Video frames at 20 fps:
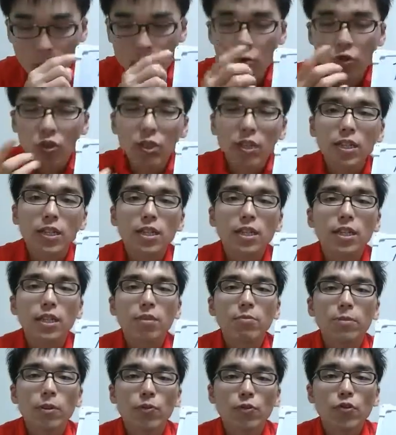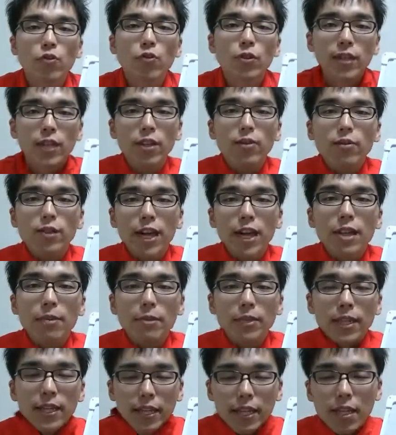もし、まあ、服を着てるんであれ
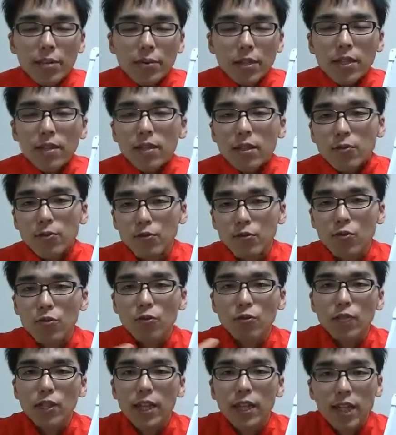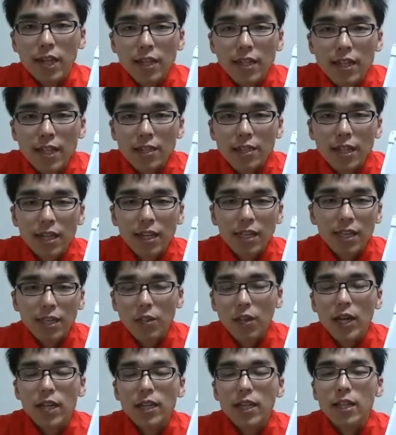ば、できればですね、服を脱いで必ず肌
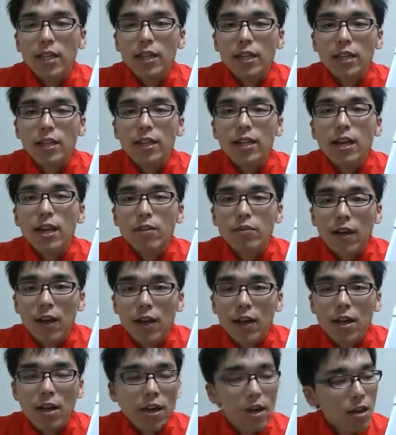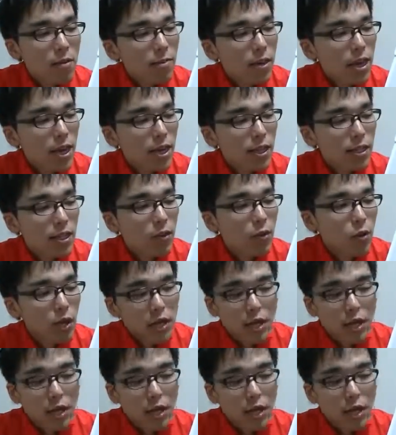と肌で一回は、まあ、体と